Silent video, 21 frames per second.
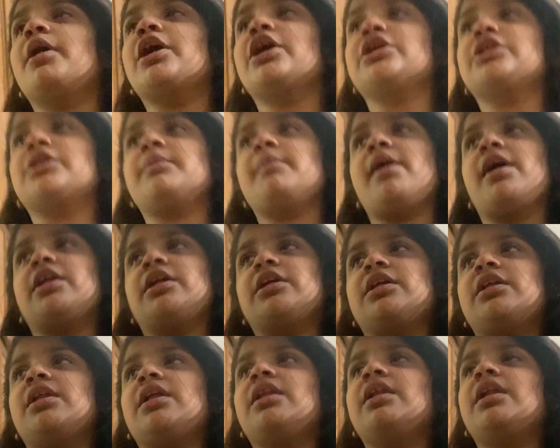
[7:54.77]
कह रही
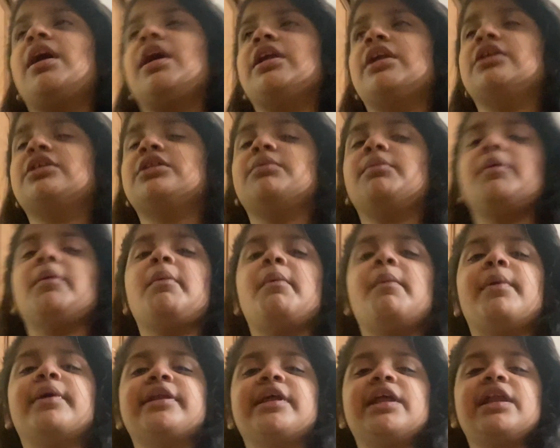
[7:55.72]
मैंने लाना तो मैं
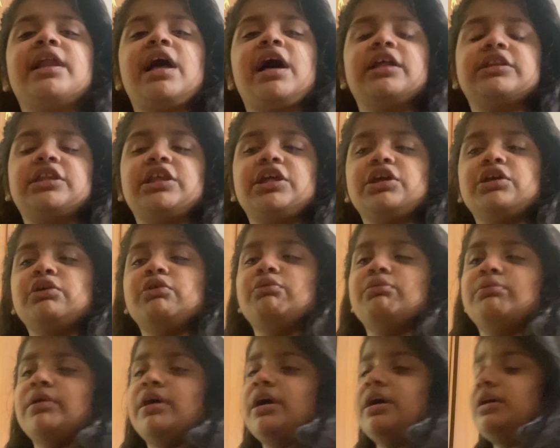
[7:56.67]
मम्मा ने लाती क्यों
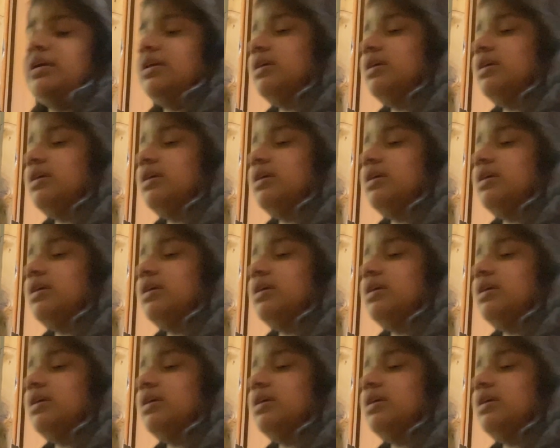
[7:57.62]
है